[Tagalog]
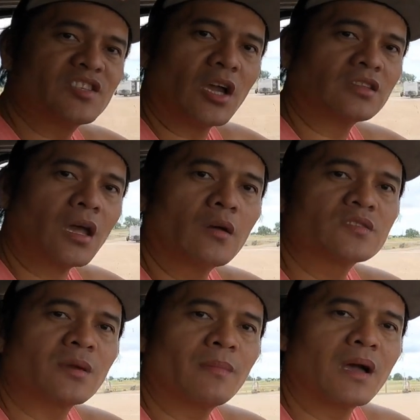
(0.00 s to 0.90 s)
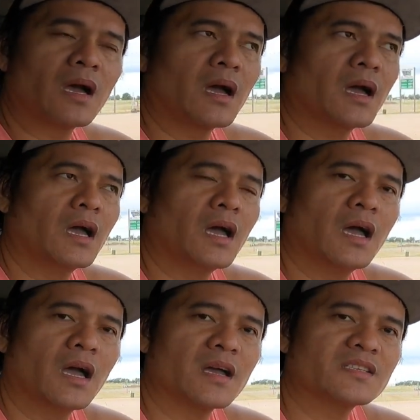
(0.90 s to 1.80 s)
shout out sa mga
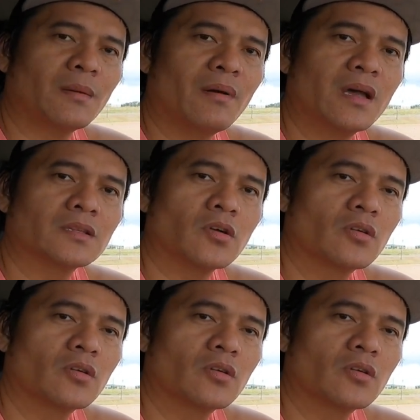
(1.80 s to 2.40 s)
kasamahan